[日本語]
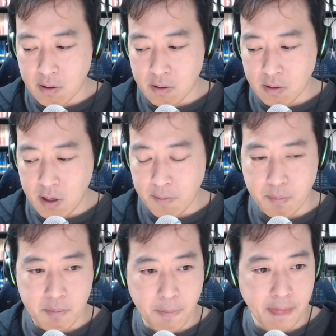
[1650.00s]
で、
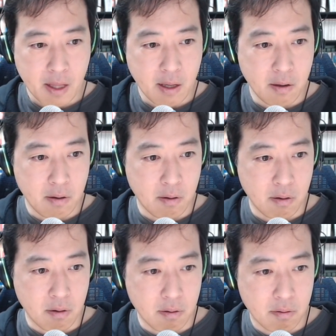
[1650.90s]

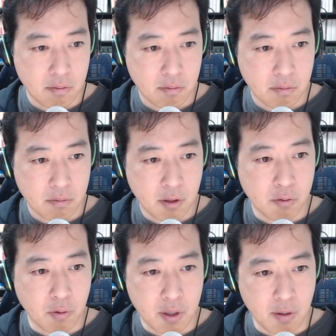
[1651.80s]
えー、
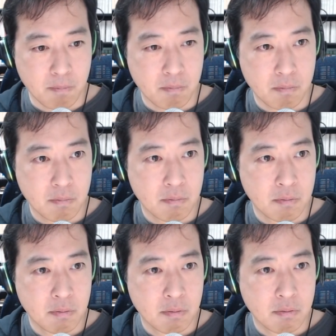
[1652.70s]
なんとかね、
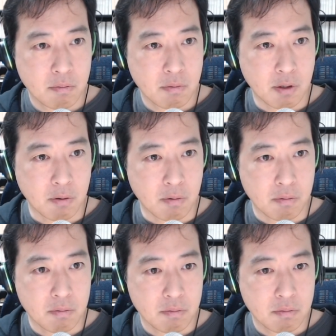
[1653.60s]
あの、
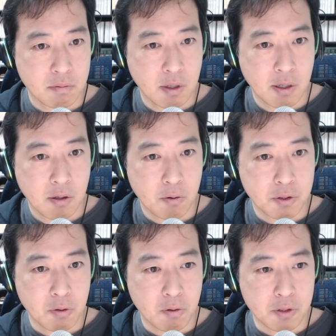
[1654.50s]

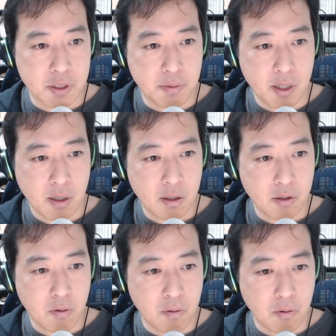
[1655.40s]
保証方針出た
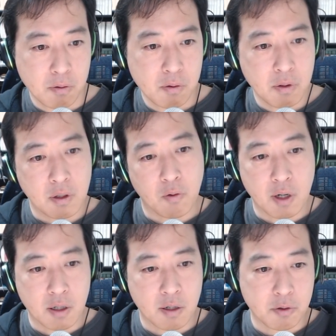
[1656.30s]
けど、本当にお
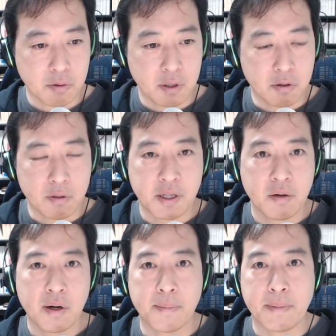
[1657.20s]
金が戻ってくるま
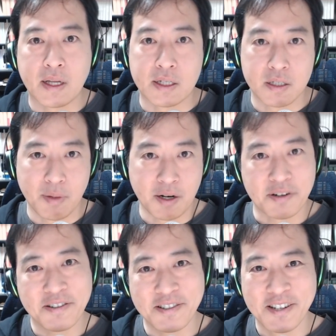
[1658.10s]
ではまだしば
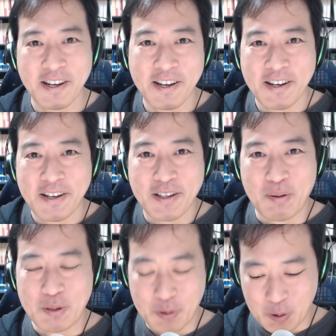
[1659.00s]
らく
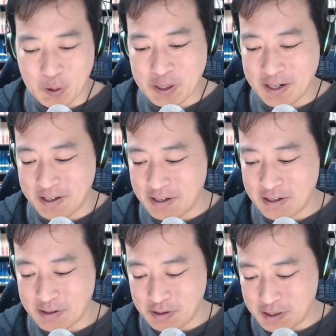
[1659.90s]
多分大騒ぎ
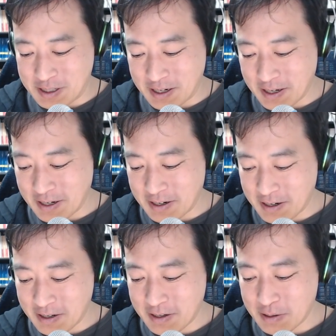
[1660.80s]
するんじゃないか
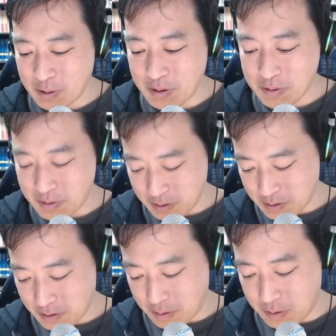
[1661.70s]
なという
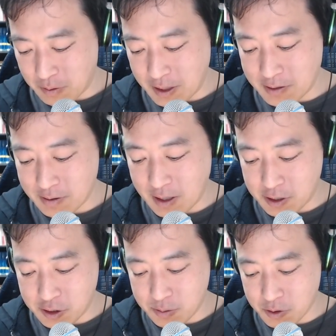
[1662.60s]
ところです。
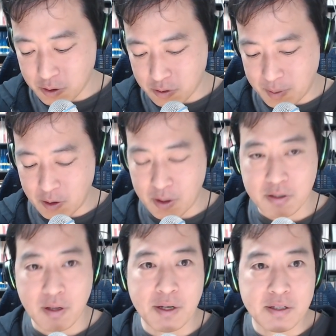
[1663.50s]
来週もちょっと見逃
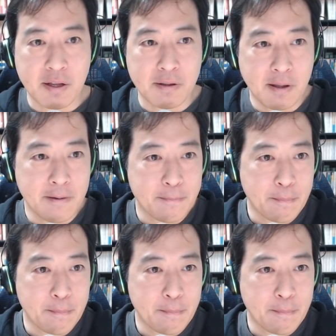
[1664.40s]
せませんね。